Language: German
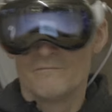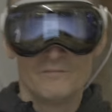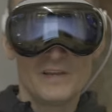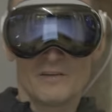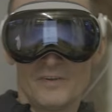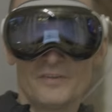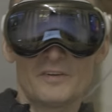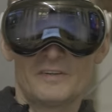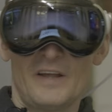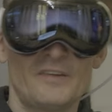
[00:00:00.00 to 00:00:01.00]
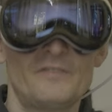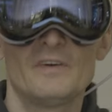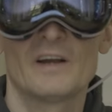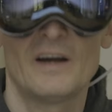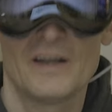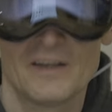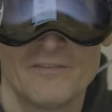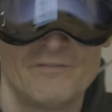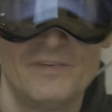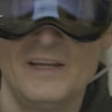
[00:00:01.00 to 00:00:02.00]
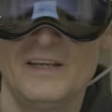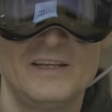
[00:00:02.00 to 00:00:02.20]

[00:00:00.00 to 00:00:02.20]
Wie ihr wisst, testen wir gerade wie